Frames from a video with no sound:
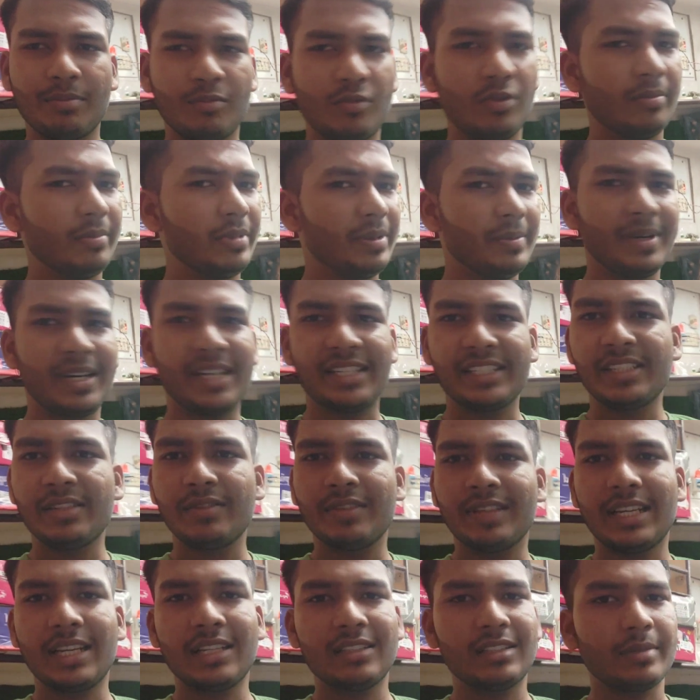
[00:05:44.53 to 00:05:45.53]
आपको हमने मार्जिन
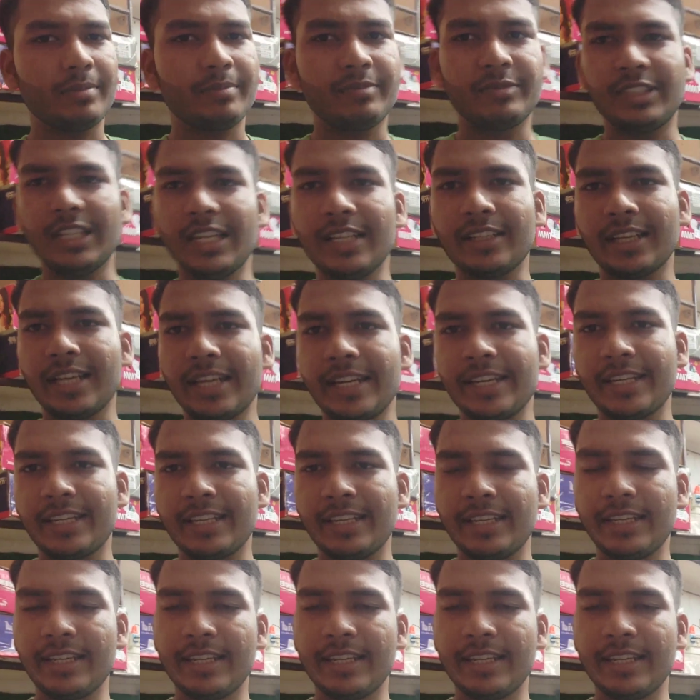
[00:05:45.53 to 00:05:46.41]
वगैरह सब जानकारी के